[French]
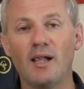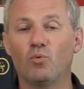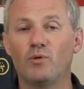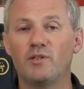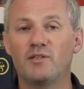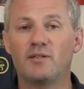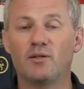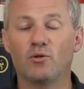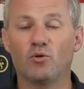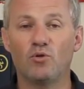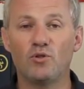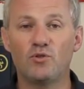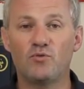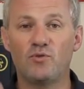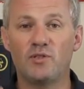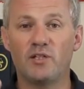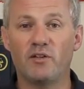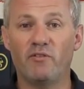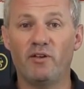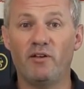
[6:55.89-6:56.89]
En Westeros,
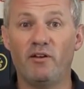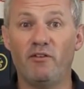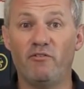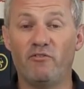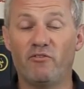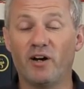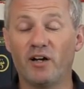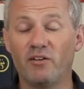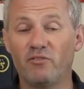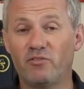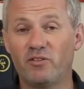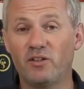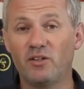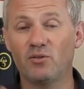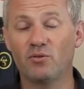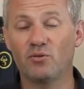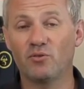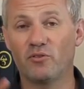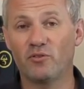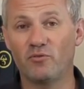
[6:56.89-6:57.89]
vous avez les Five
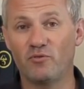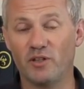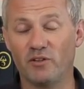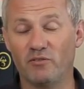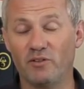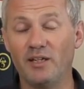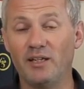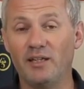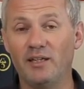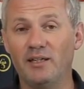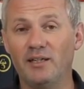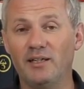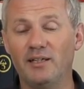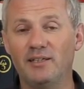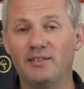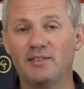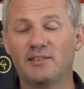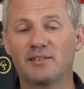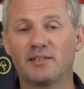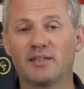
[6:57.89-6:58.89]
Fingers, vous avez les,
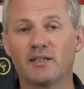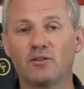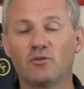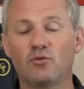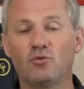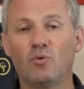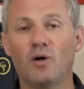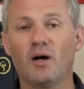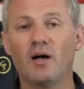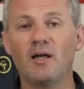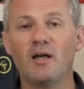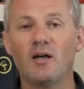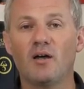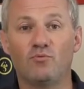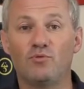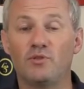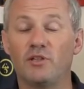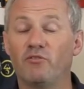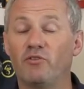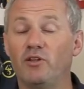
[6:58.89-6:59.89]
cinq doigts,
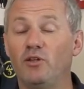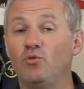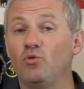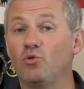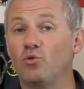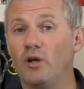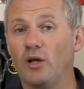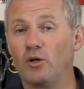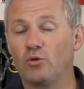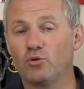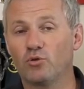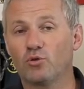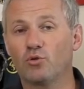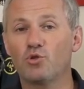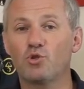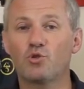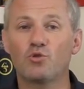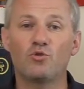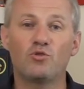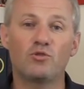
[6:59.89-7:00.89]
vous avez la côte
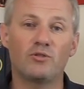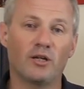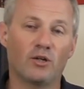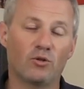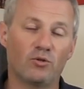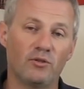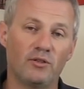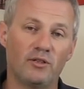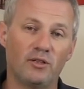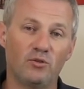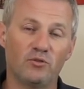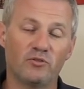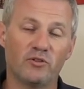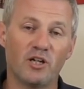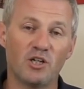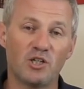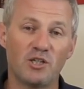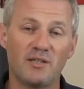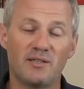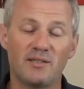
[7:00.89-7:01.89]
rocheuse, la côte des
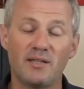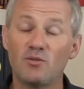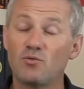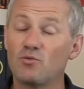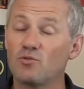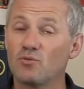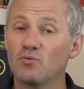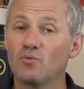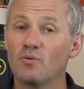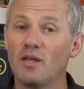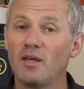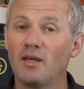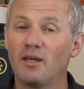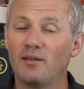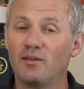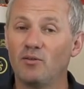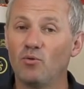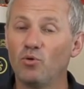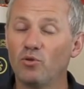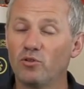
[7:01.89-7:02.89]
naufragés. Ça, ce sont
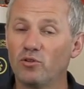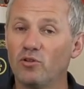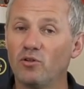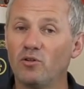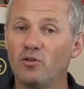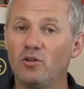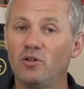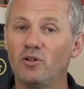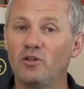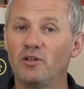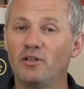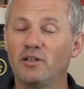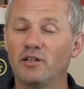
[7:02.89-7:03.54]
autant euh,